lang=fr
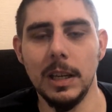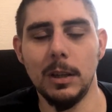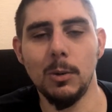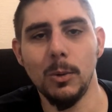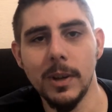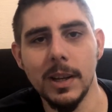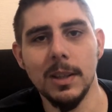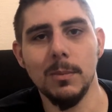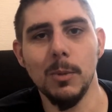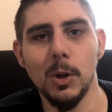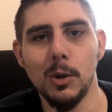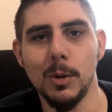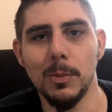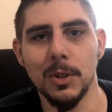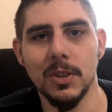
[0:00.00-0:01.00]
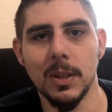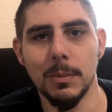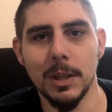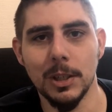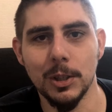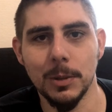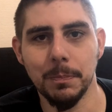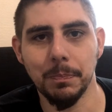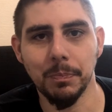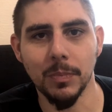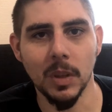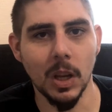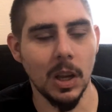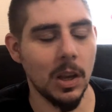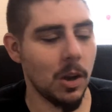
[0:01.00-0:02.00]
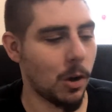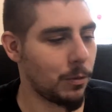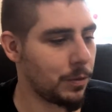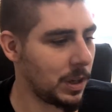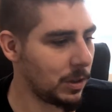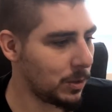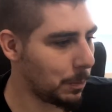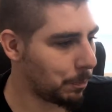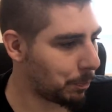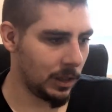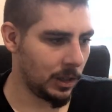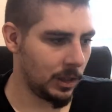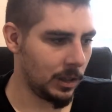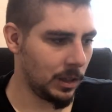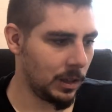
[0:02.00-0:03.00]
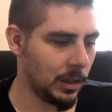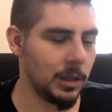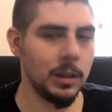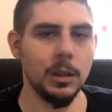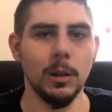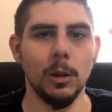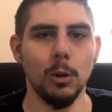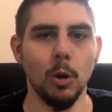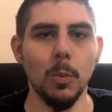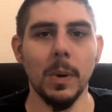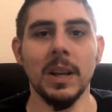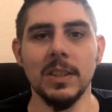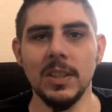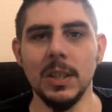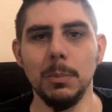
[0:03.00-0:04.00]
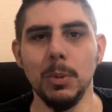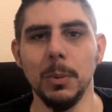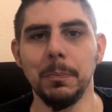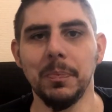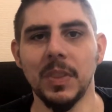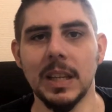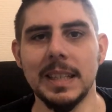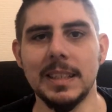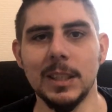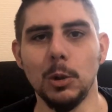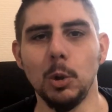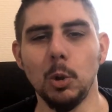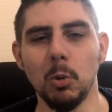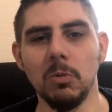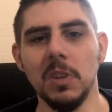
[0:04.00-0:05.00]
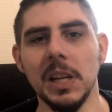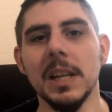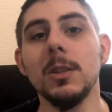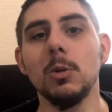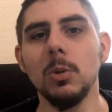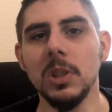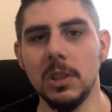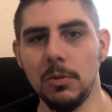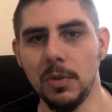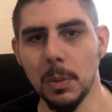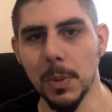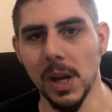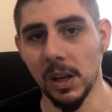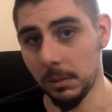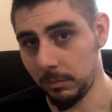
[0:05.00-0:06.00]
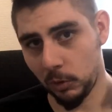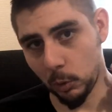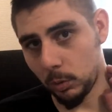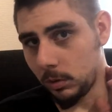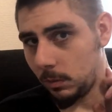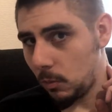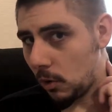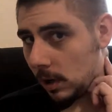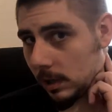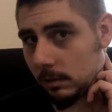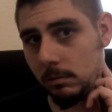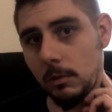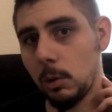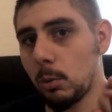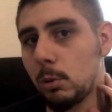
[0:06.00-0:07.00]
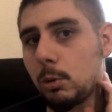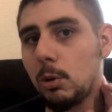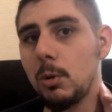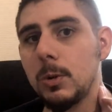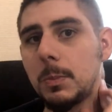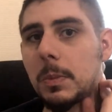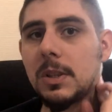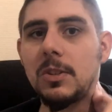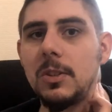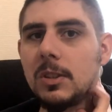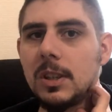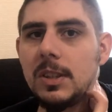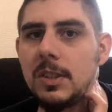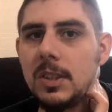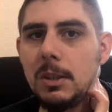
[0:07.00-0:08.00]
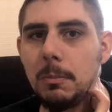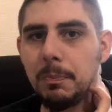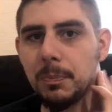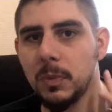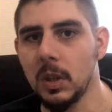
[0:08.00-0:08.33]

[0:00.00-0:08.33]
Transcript: concrètement, comment ça marche En fait, le principe, c'est de trouver la zone qui fait mal. Donc moi, en l'occurrence, bah, c'était ici.